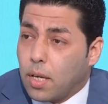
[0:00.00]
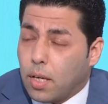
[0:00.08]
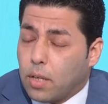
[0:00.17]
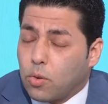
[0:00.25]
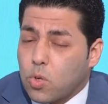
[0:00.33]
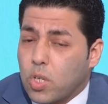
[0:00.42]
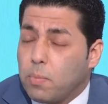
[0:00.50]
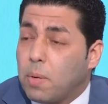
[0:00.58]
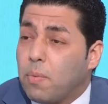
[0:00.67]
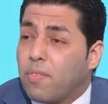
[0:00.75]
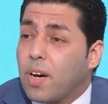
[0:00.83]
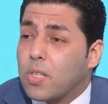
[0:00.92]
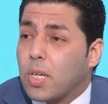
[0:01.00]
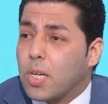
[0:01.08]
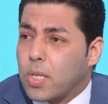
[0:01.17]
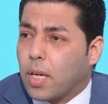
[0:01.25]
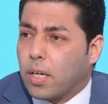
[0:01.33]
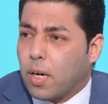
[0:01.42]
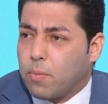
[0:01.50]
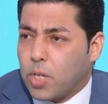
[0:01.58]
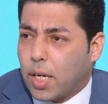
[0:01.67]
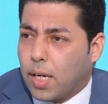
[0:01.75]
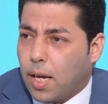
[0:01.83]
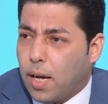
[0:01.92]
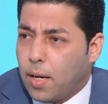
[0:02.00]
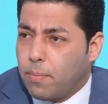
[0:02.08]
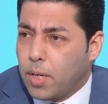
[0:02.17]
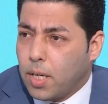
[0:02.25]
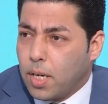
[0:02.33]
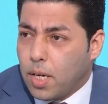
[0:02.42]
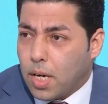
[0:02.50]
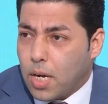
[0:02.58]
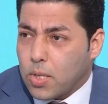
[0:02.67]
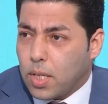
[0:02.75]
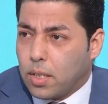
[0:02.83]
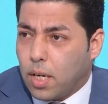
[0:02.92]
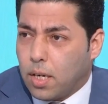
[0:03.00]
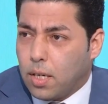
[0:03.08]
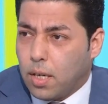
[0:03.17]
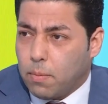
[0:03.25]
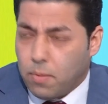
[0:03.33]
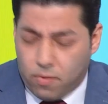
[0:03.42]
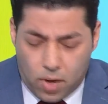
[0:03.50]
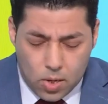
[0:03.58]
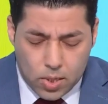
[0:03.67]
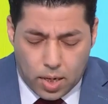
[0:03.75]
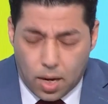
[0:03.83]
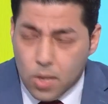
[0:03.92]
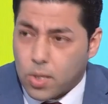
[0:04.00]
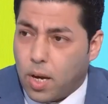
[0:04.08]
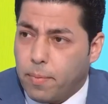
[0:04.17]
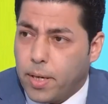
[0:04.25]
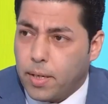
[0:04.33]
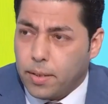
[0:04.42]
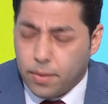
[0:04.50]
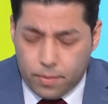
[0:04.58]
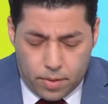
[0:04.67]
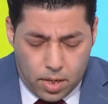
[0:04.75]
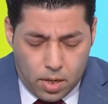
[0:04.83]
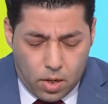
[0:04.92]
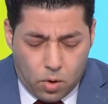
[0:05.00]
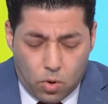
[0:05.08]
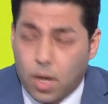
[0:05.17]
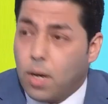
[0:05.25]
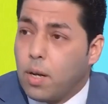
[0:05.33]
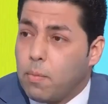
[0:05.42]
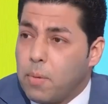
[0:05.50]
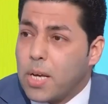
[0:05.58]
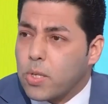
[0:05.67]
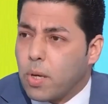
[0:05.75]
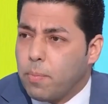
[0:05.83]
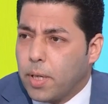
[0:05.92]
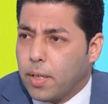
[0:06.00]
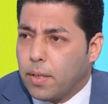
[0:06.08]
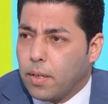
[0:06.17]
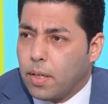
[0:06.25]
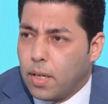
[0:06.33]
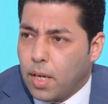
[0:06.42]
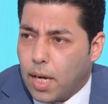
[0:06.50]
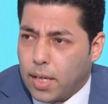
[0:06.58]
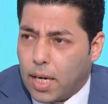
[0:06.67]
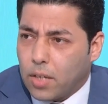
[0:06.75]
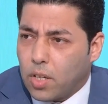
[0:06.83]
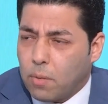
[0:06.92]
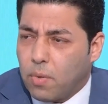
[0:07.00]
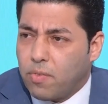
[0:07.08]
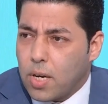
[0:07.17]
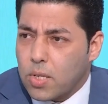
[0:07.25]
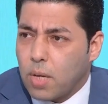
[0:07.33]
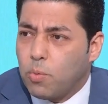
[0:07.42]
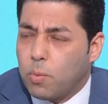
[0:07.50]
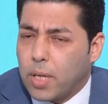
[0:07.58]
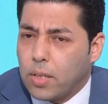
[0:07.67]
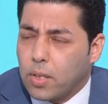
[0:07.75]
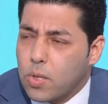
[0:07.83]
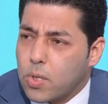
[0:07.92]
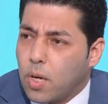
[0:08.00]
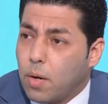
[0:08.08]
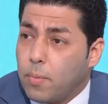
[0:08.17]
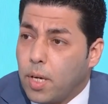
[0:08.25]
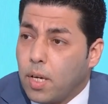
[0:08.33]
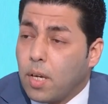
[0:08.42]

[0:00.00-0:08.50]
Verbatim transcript: آه، تصيب المفاصل الصغيره بشكل عام خاصه مفاصل الاصابع والمعصمين هي اكثر مفاصل ممكن تنصاب